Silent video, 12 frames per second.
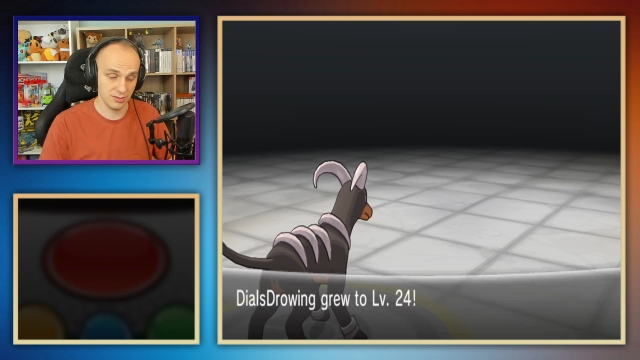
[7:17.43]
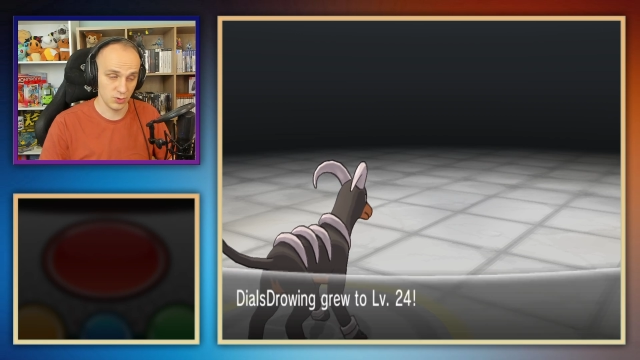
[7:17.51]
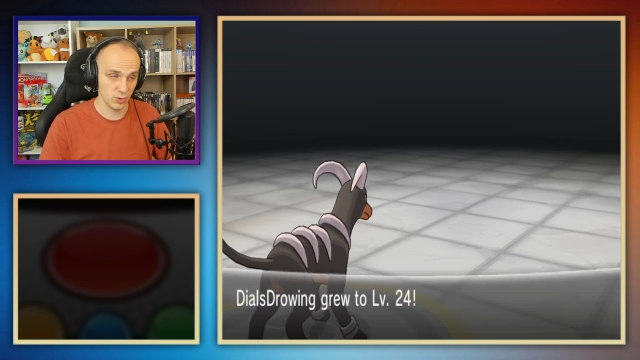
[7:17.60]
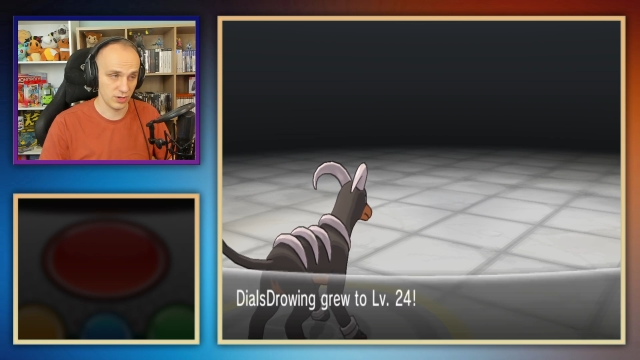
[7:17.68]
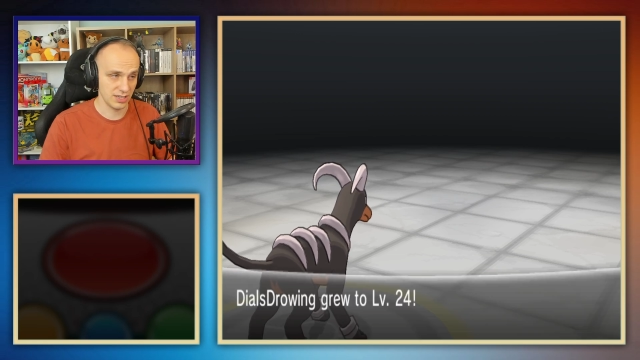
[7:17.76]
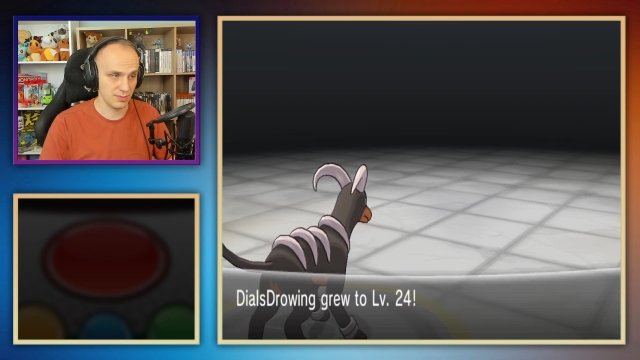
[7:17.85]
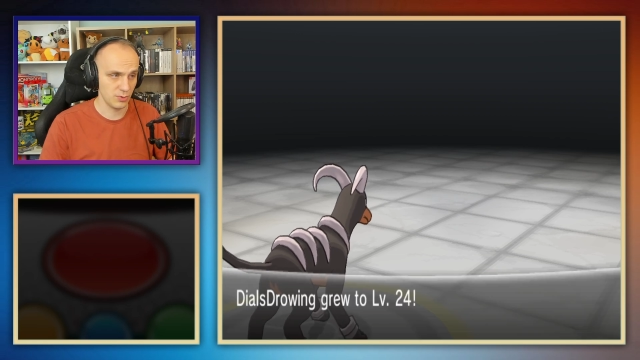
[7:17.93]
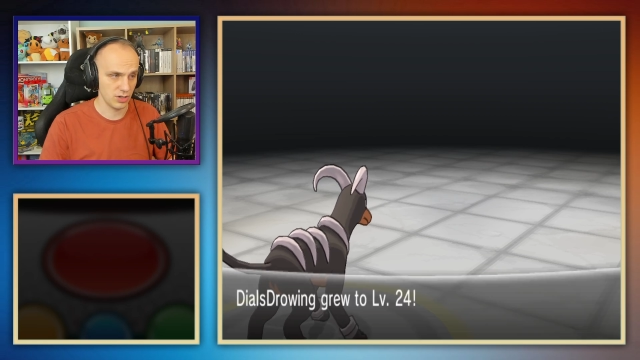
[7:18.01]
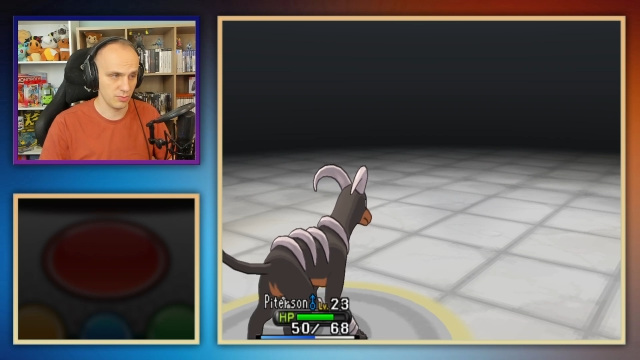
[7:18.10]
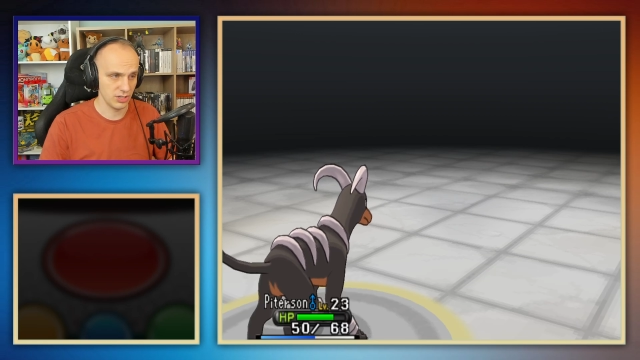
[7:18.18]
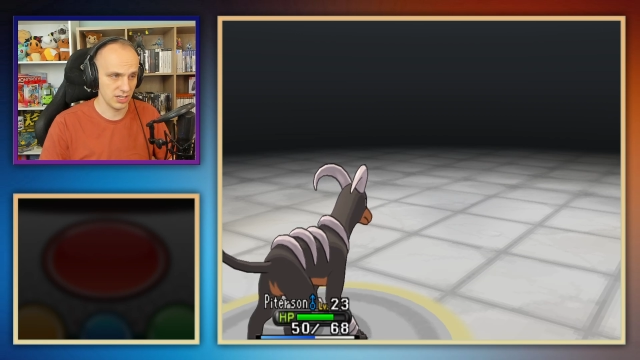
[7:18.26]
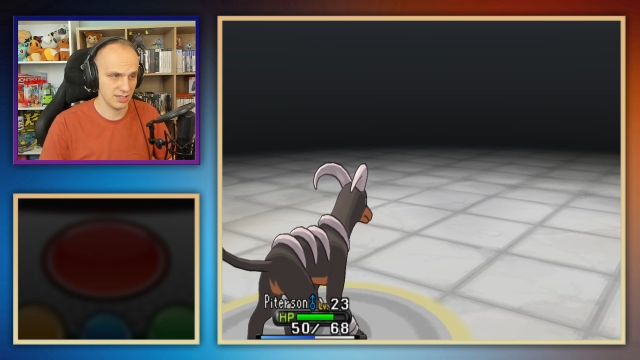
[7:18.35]
i przy okazji
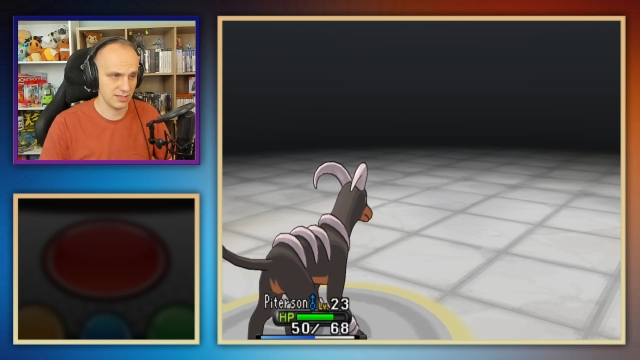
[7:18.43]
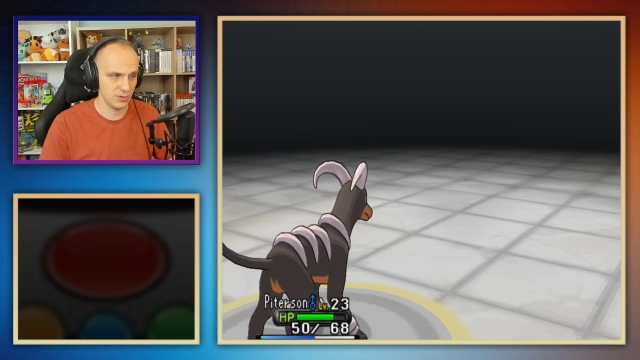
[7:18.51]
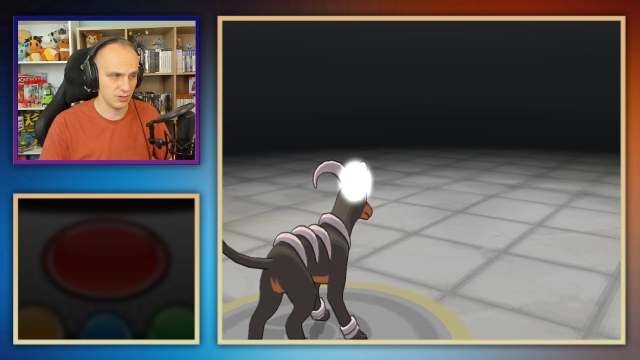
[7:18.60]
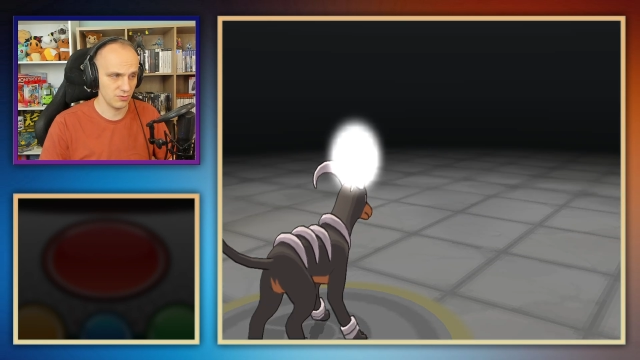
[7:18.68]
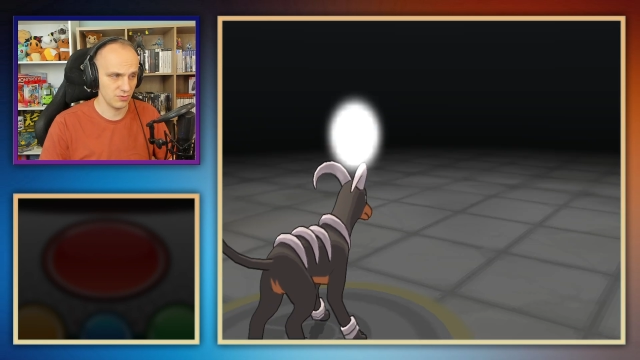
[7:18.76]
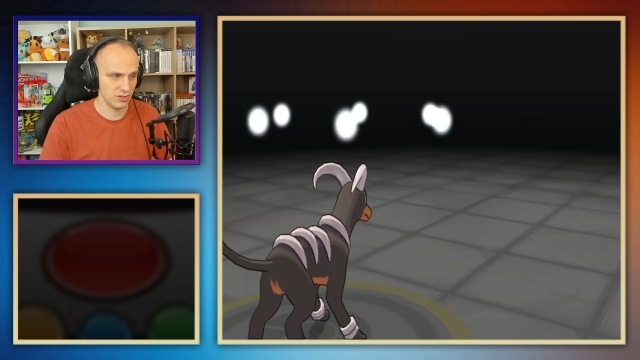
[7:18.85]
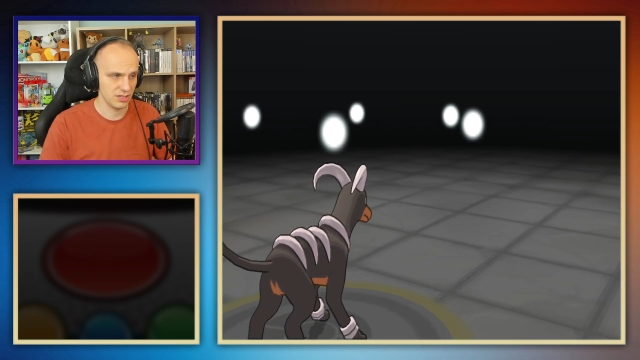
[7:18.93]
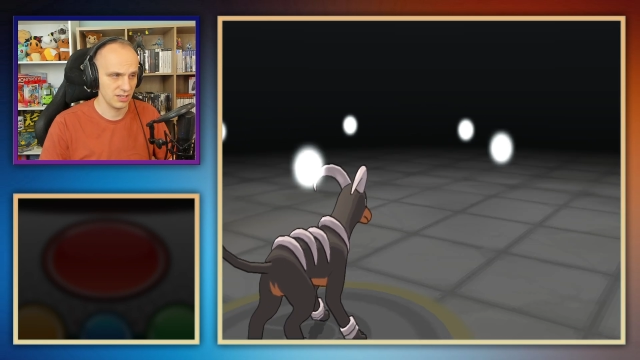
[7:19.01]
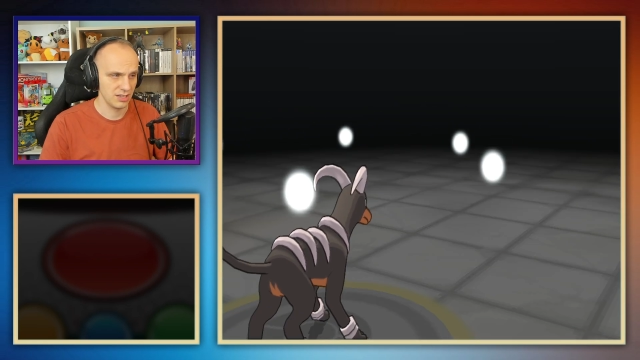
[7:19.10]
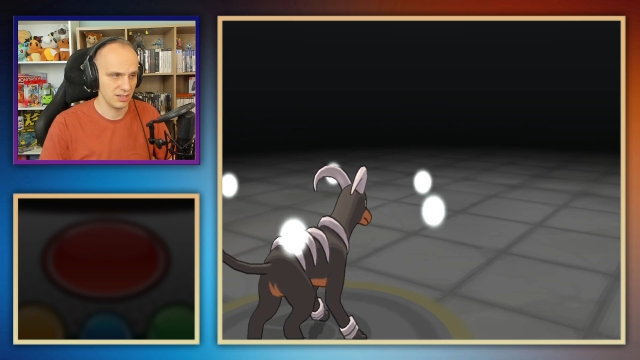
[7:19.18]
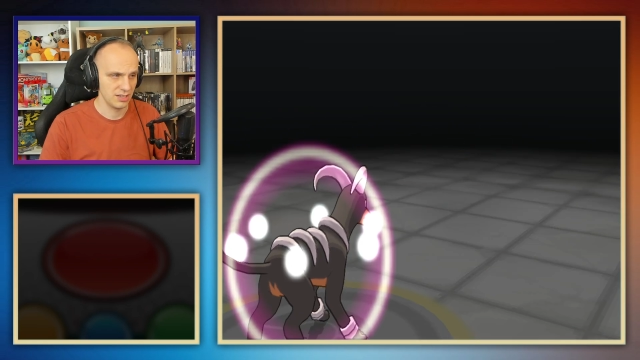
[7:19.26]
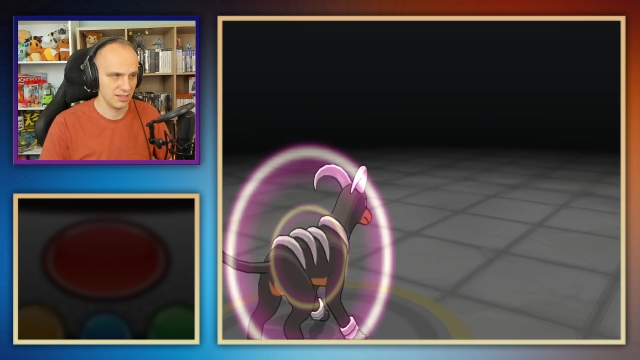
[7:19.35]
Pokémony expią.
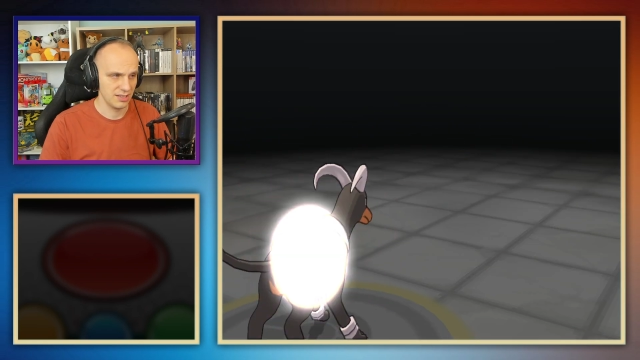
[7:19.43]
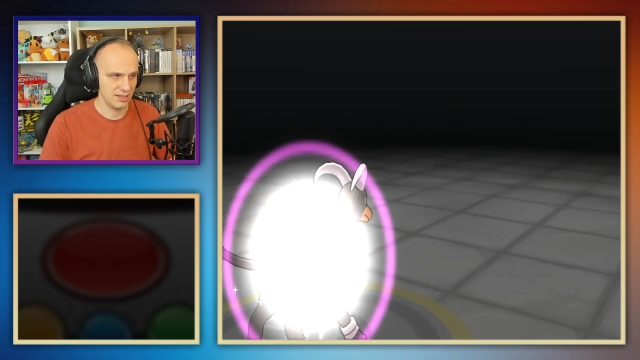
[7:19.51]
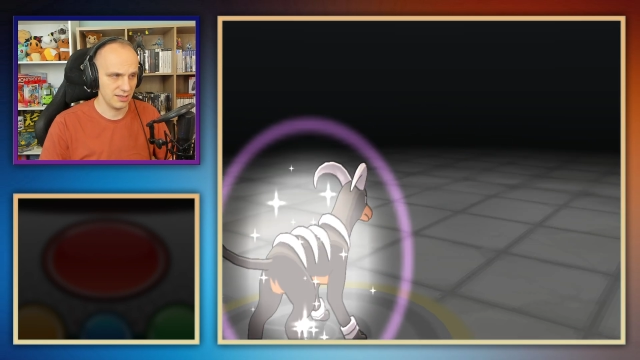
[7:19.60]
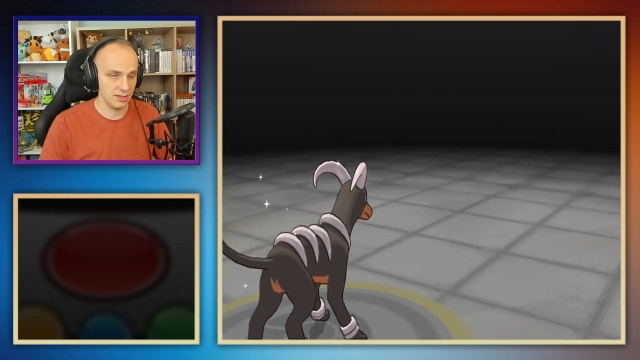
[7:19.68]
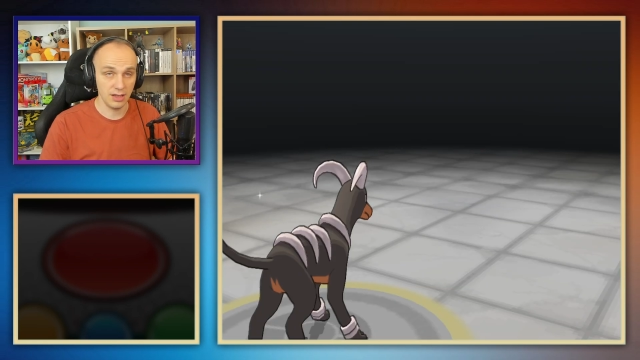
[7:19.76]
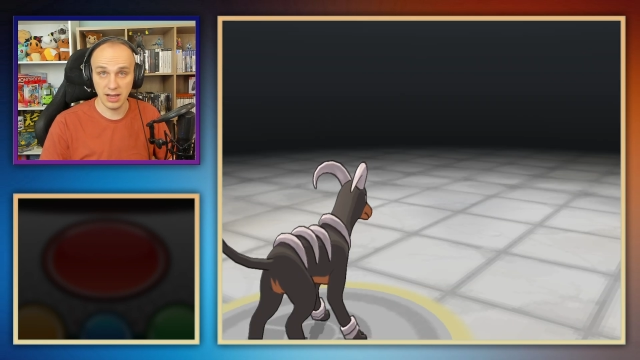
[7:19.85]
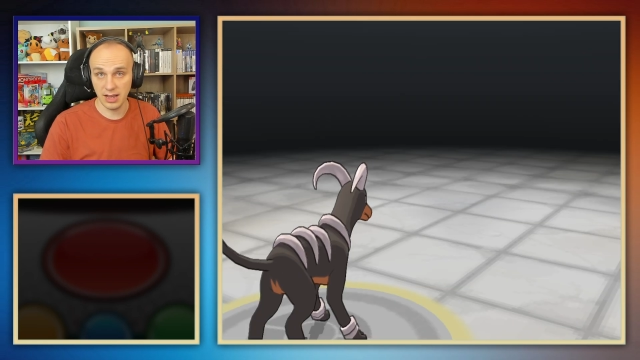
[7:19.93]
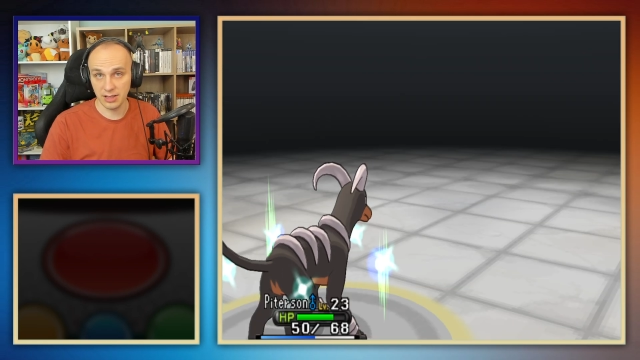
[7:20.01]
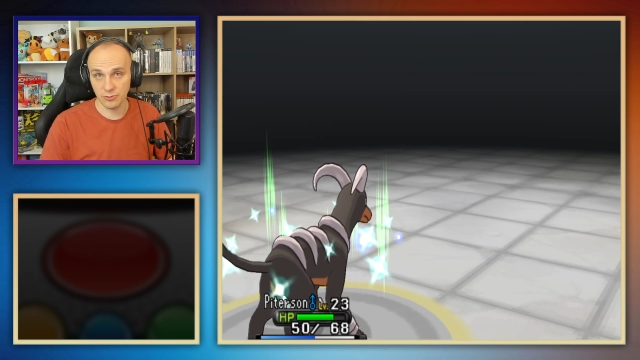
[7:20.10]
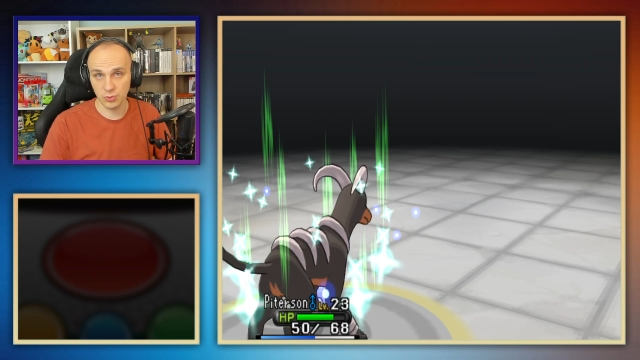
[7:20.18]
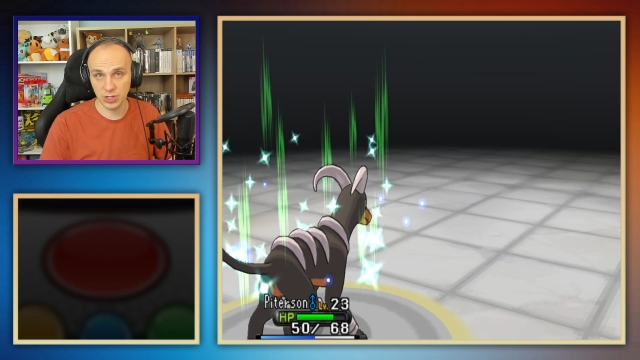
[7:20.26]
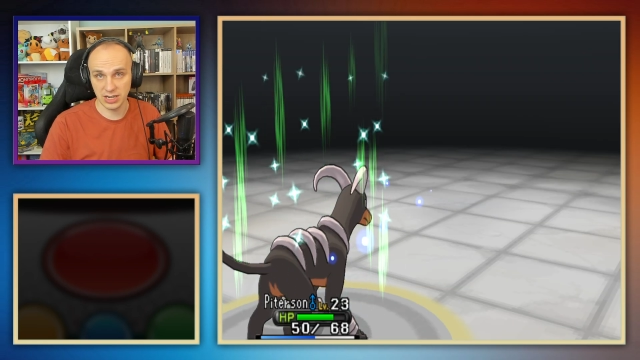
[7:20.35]
No,
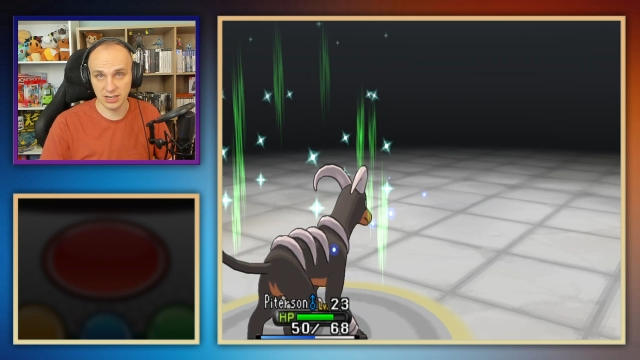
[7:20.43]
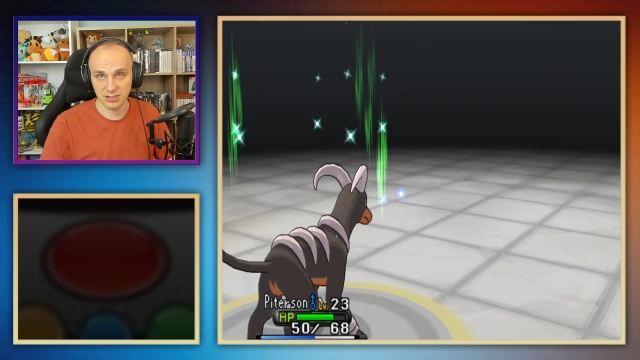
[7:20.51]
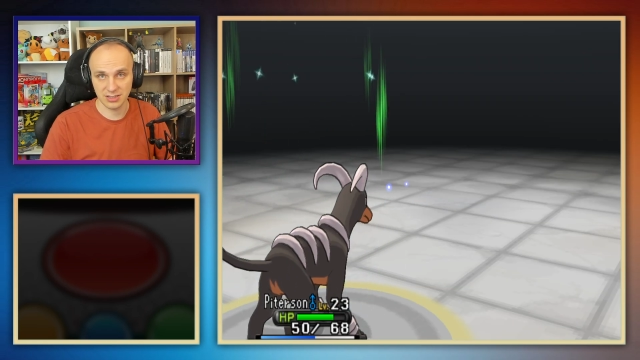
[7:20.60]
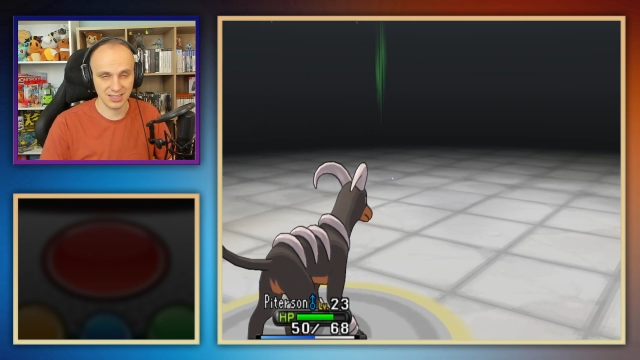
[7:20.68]
Handum się leczy.